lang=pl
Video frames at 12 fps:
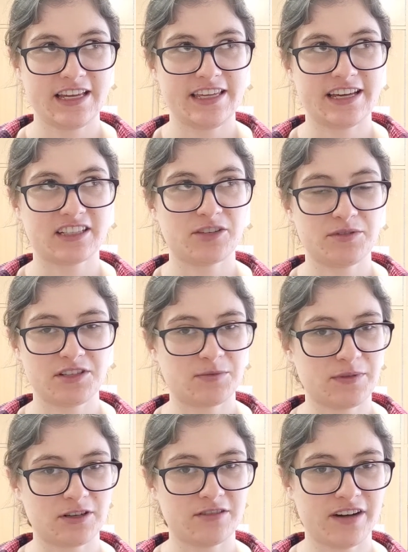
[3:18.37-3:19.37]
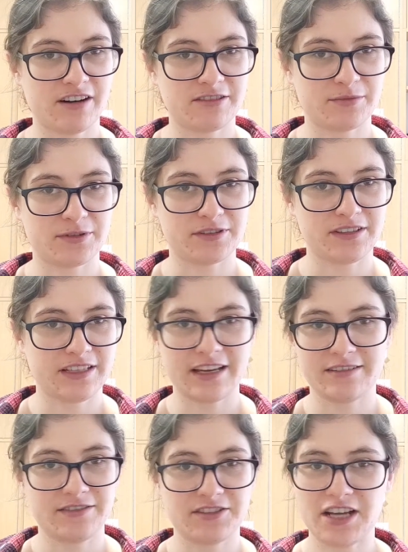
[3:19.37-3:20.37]
jak to będzie smakowało, bo
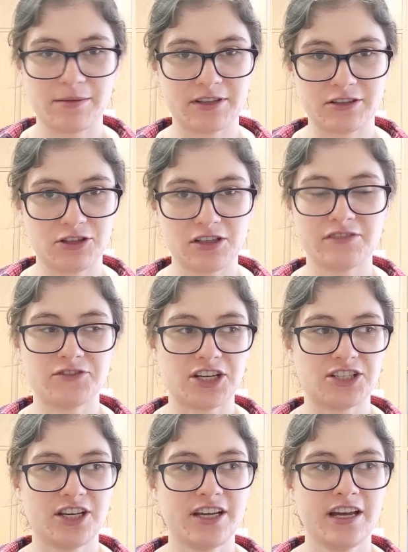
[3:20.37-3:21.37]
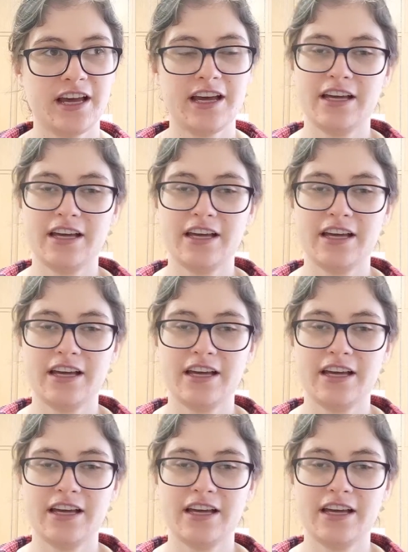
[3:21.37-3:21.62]
nie, nie widziałam tego nigdy wcześniej.